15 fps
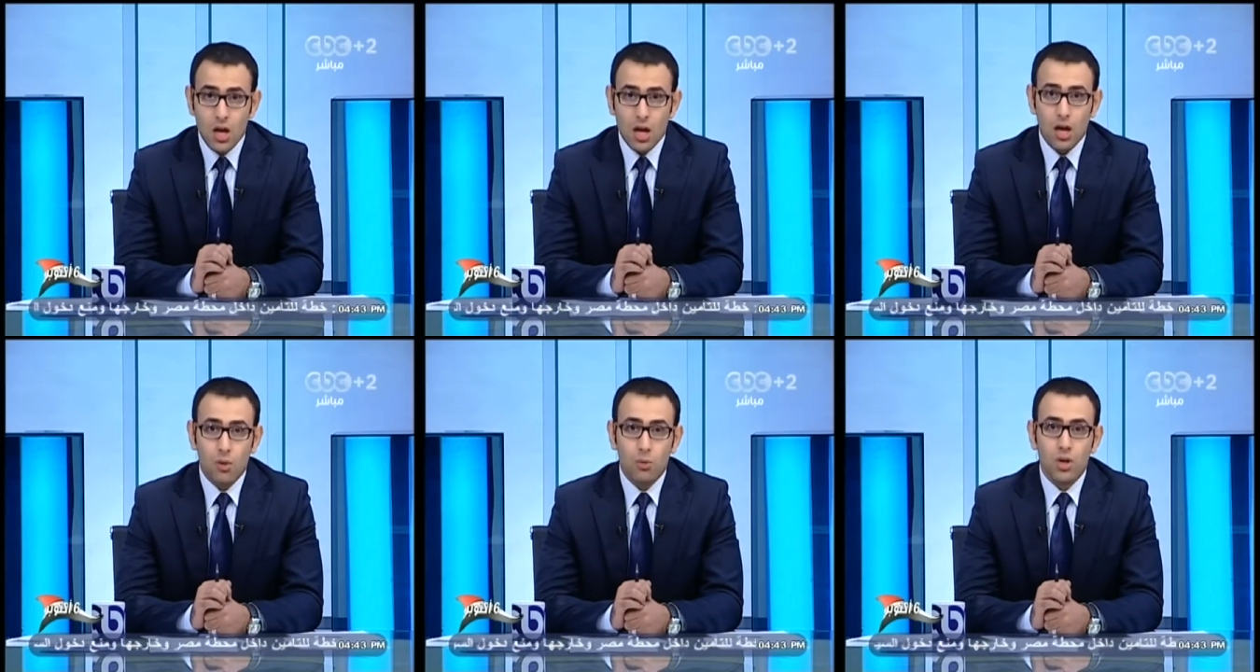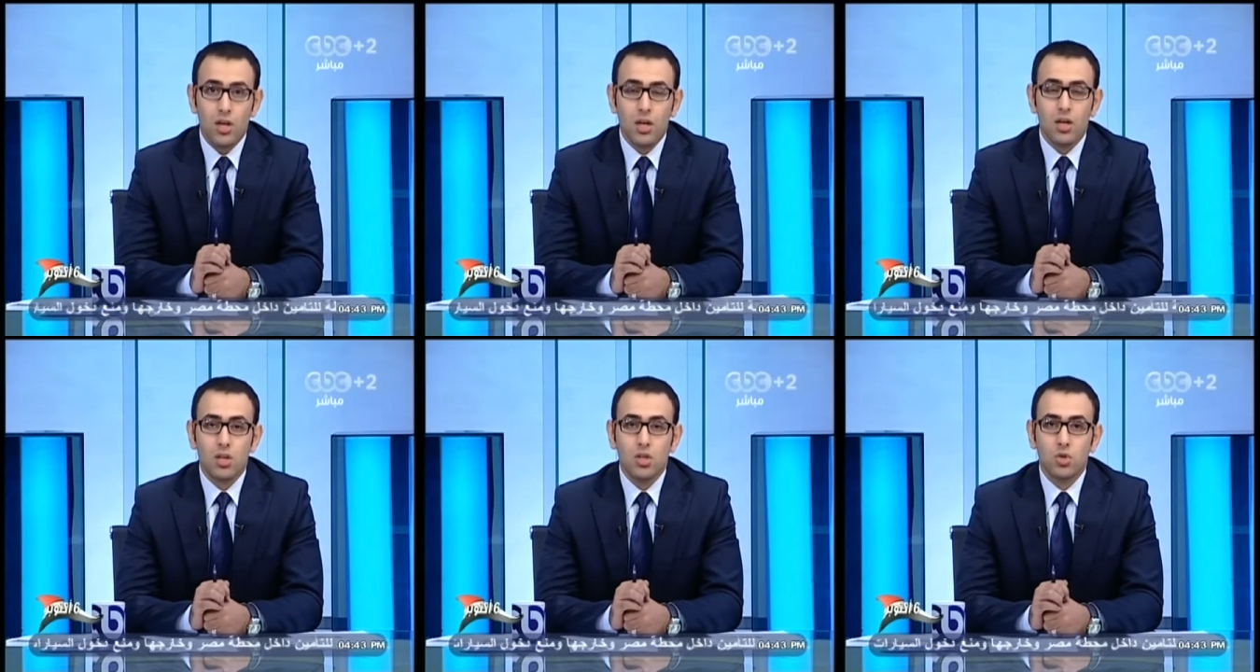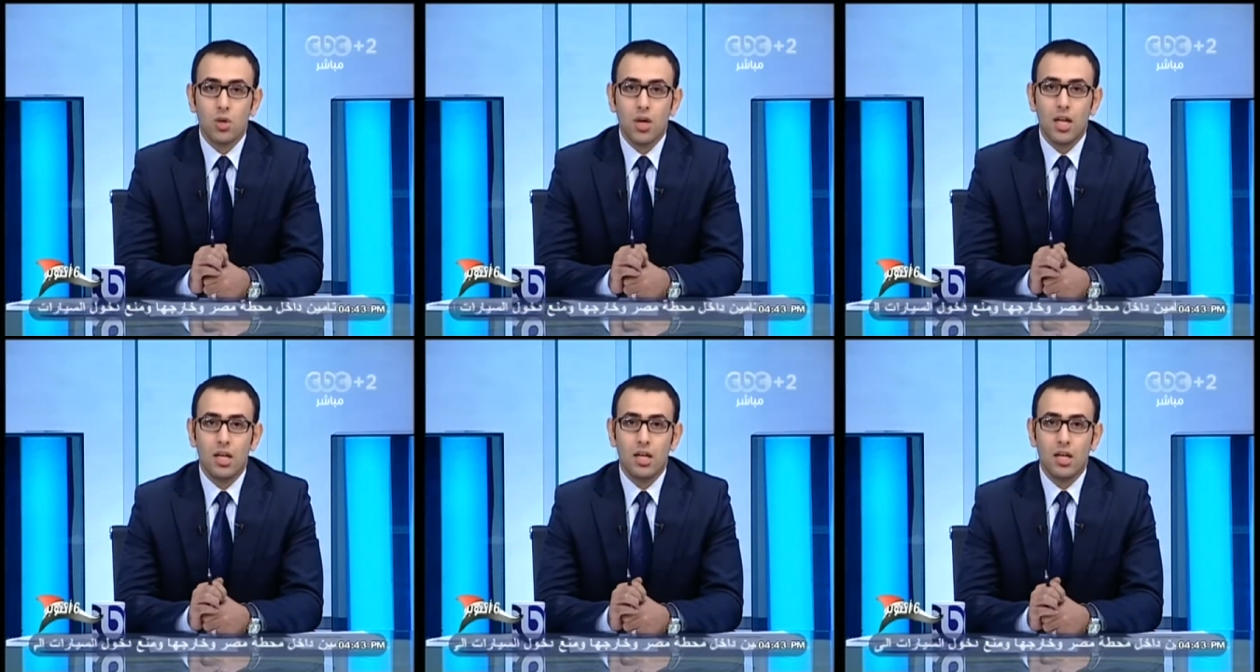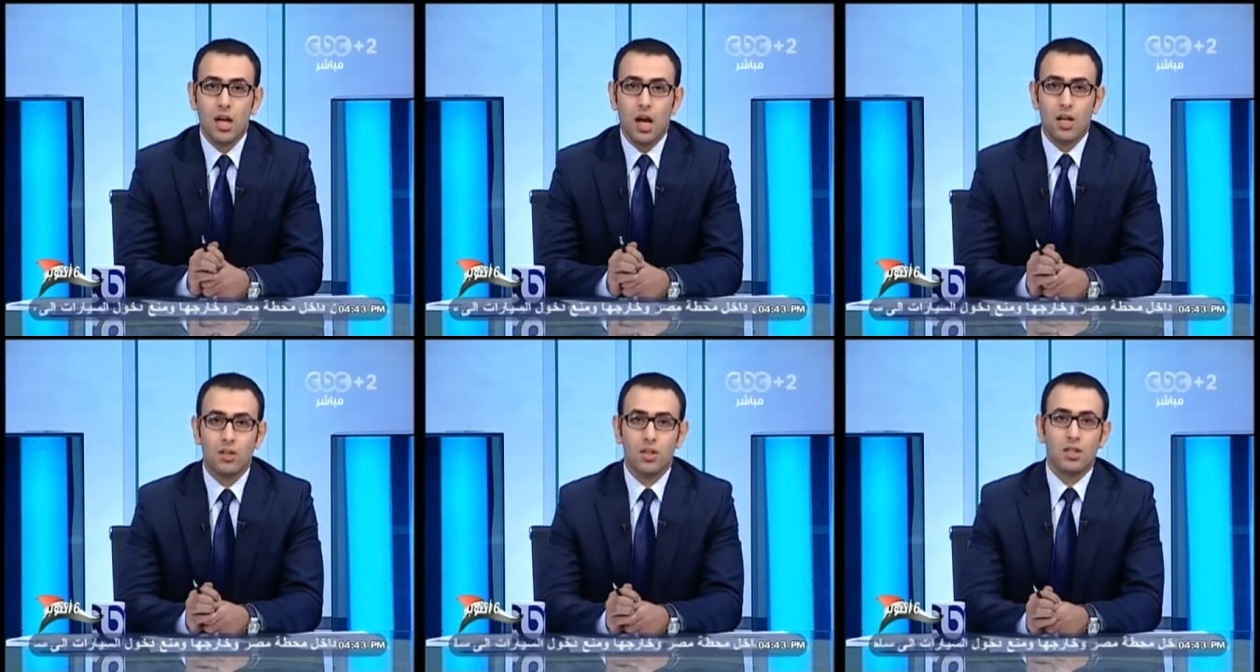آه، وسؤالي
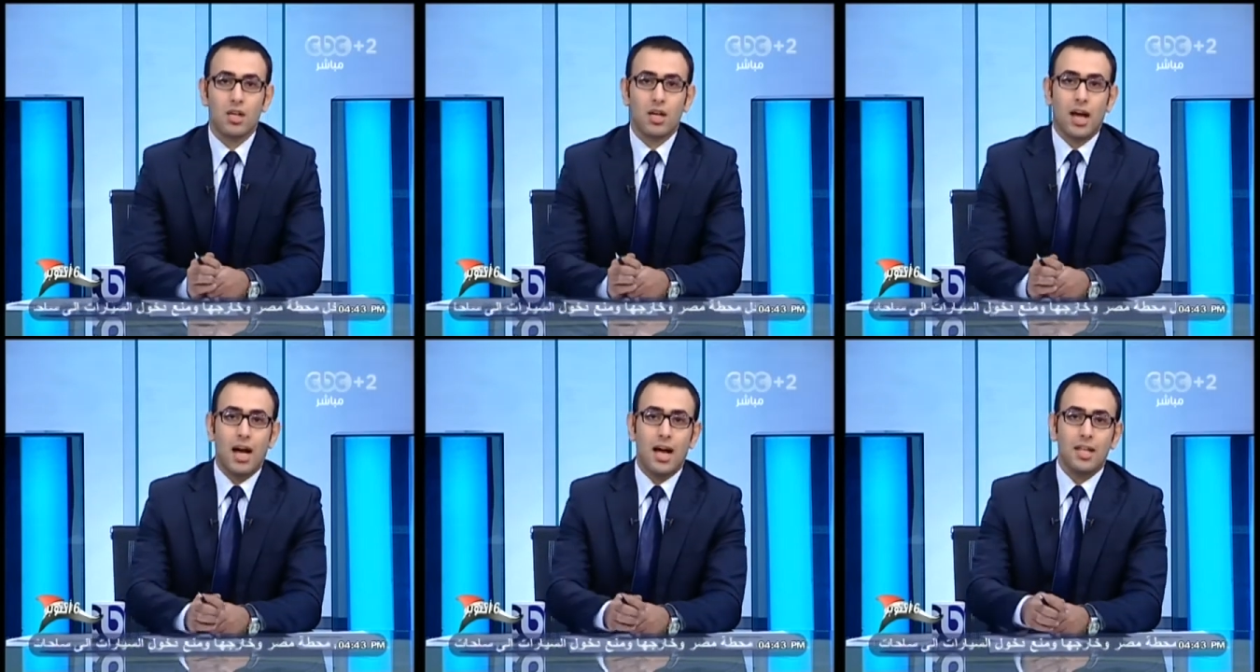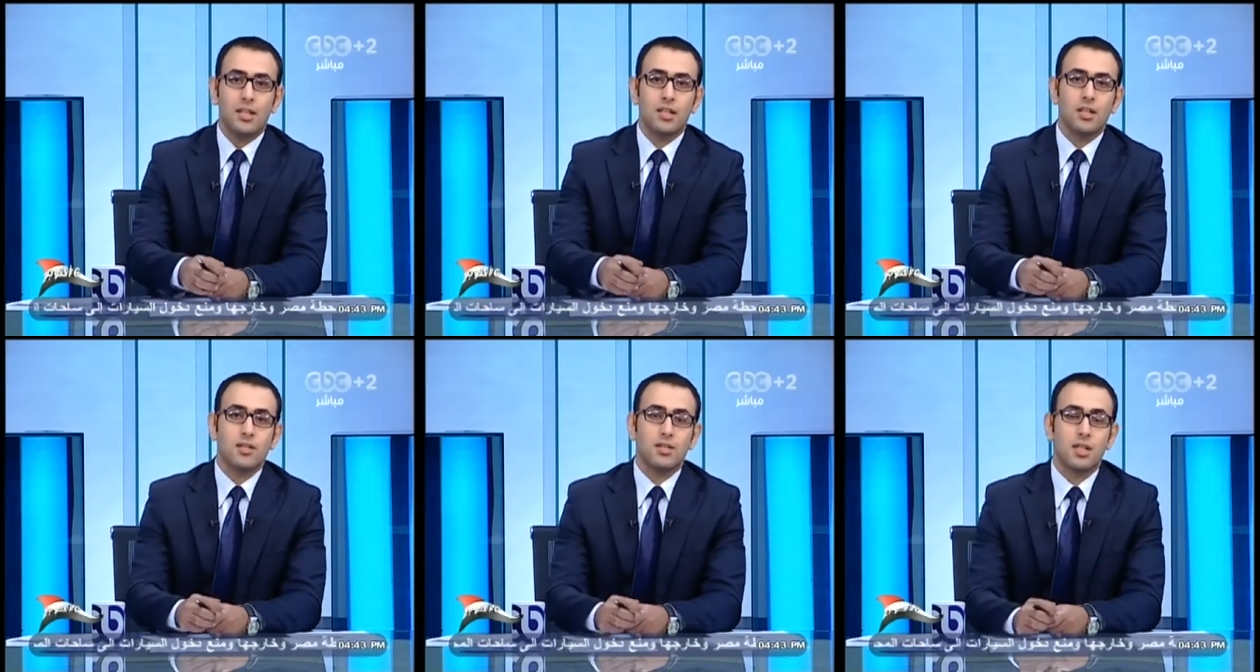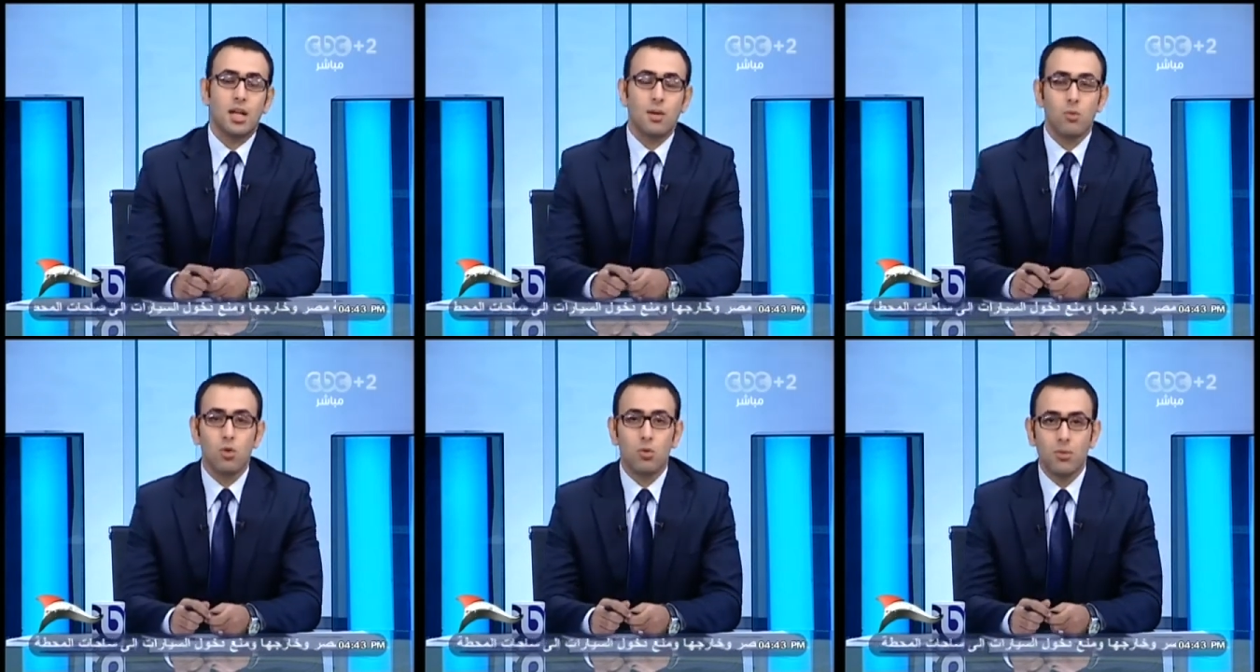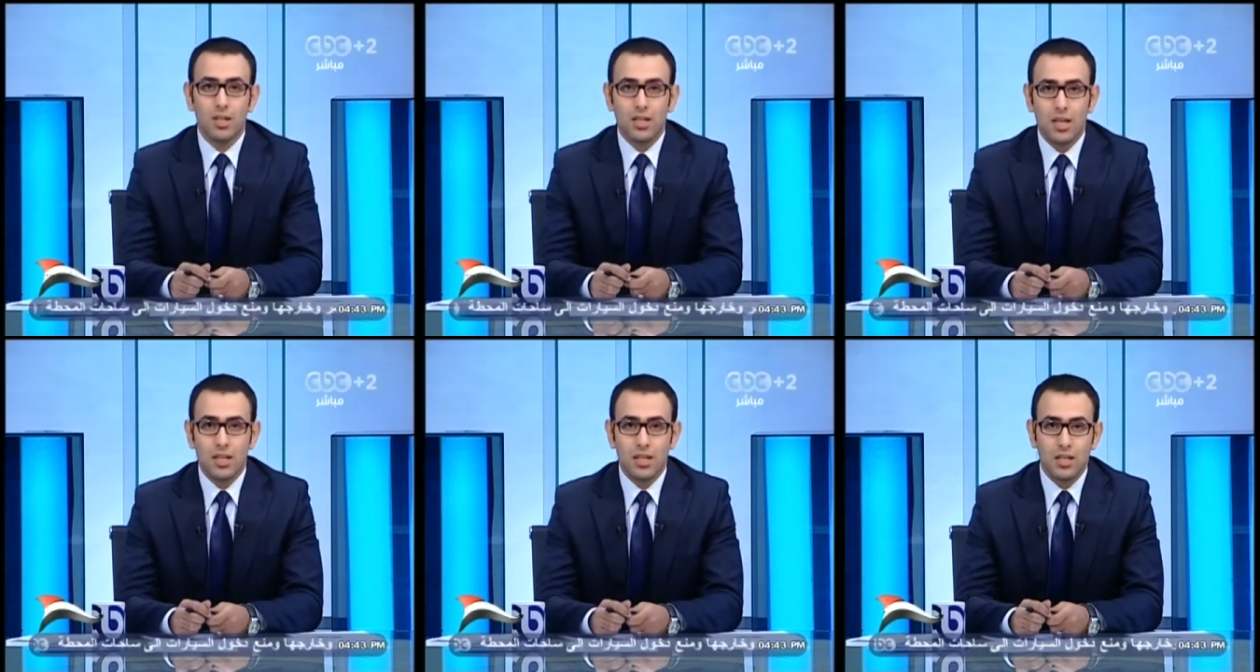لحضرتك عن استلامكم
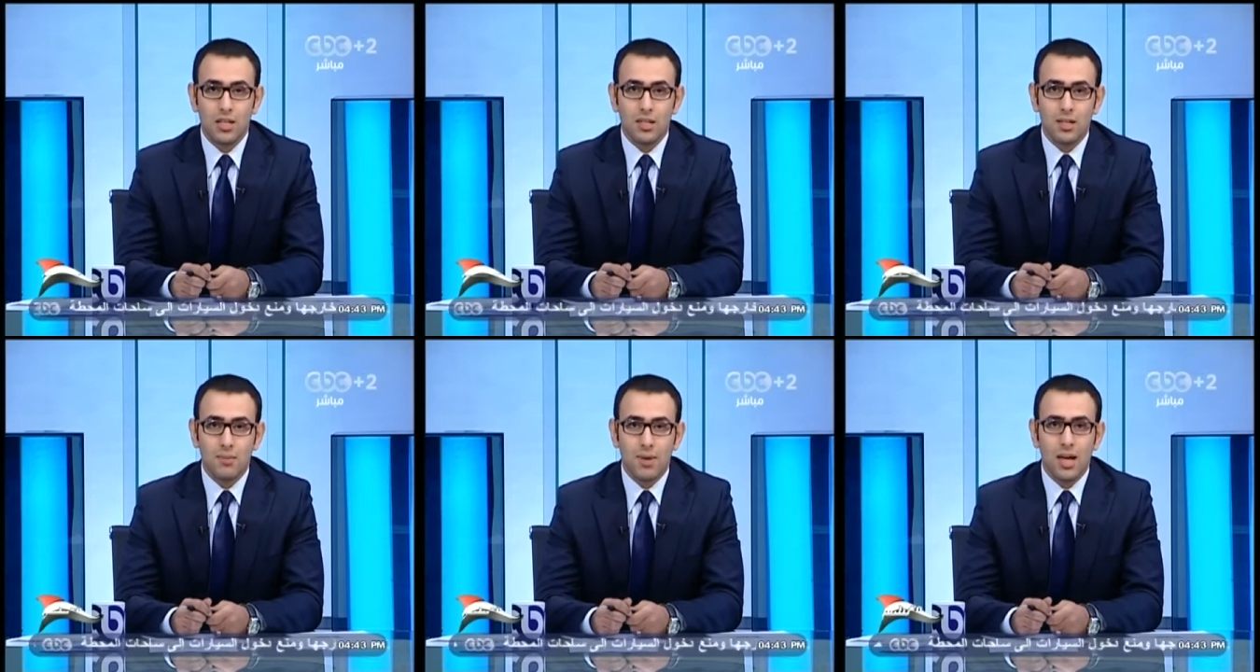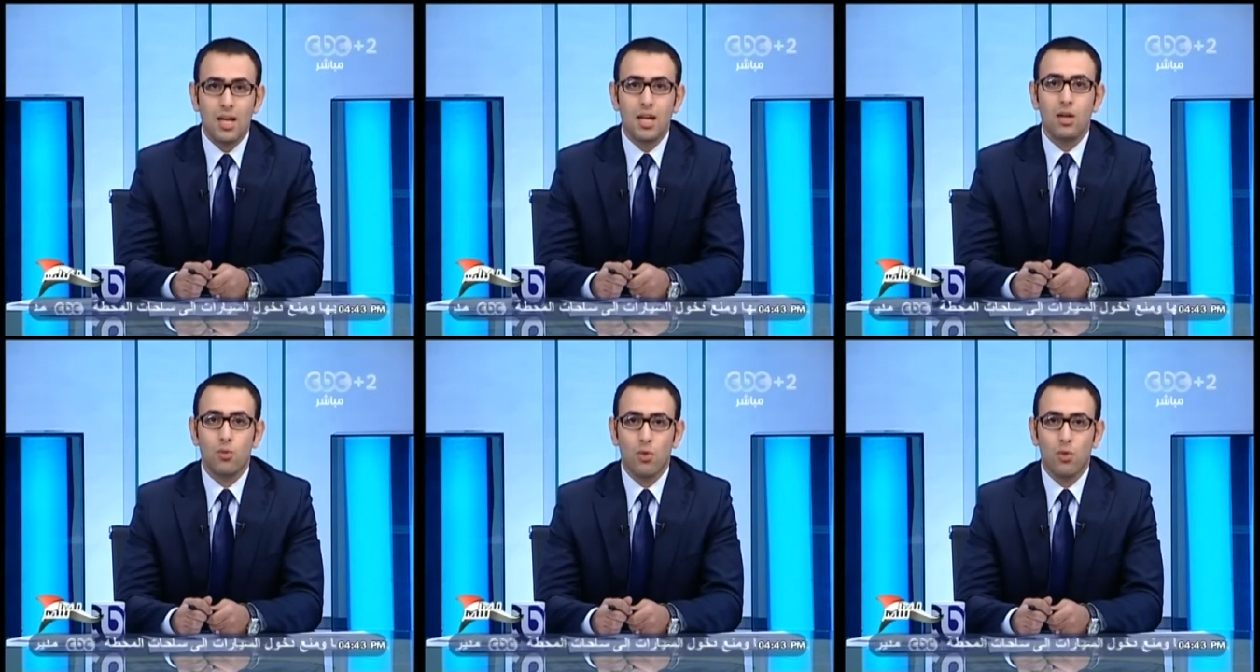لنادي الزمالك